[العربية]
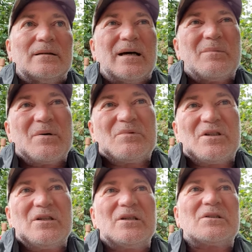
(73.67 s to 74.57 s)
اما
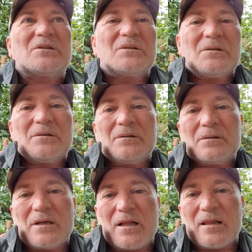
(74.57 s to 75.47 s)
مجينيش
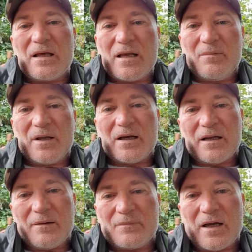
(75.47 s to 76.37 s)
ثلاثة ايام
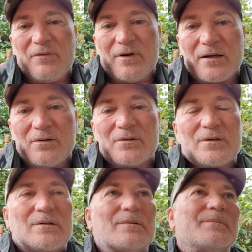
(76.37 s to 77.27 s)
الاخر متاع
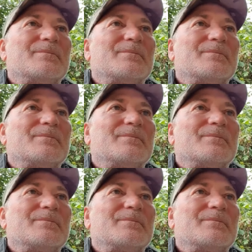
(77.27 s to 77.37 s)
الفاكونس